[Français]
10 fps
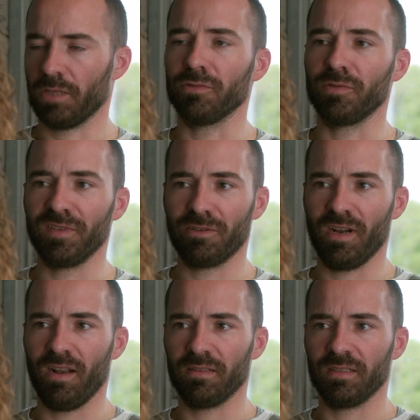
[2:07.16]
Attends, tu me fais
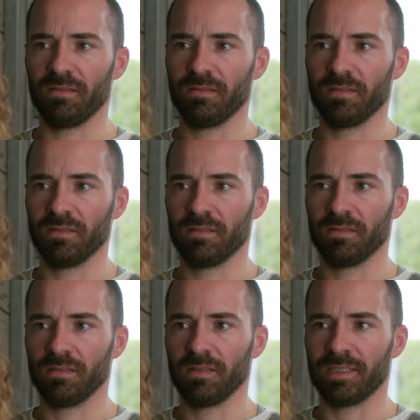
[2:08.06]
quoi là
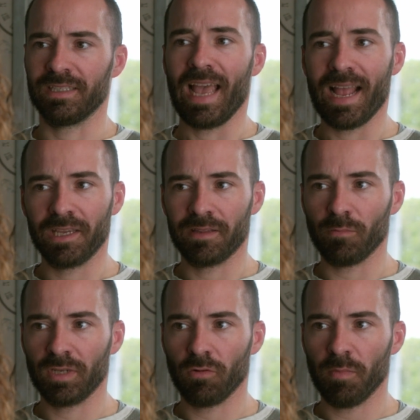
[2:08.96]
C'est elle qui t'a
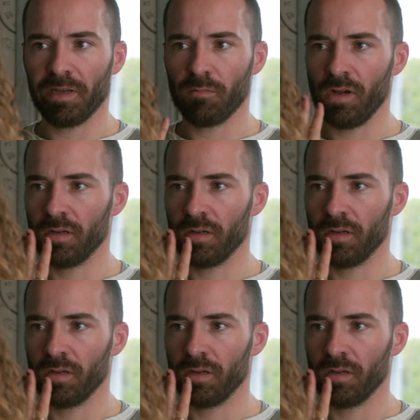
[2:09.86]
demandé de rentrer avec